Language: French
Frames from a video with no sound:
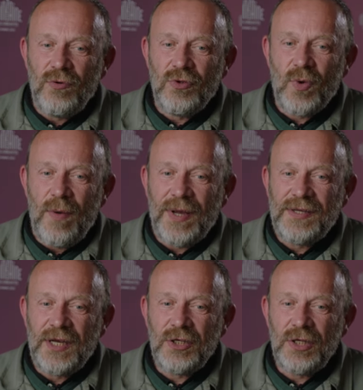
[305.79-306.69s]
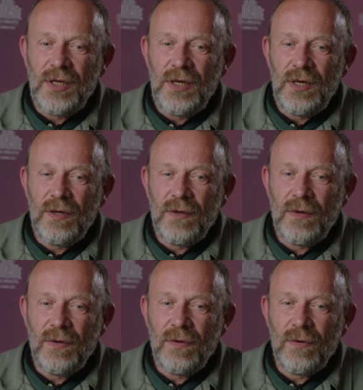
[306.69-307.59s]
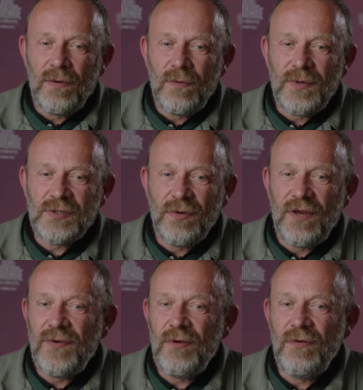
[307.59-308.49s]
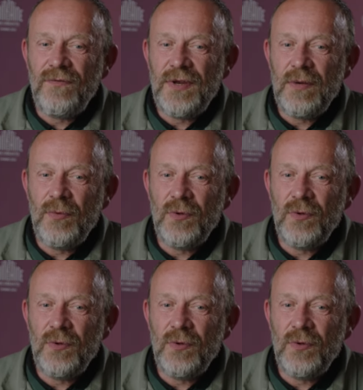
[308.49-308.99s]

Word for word: une joie partagée euh, parce qu'on a fait le film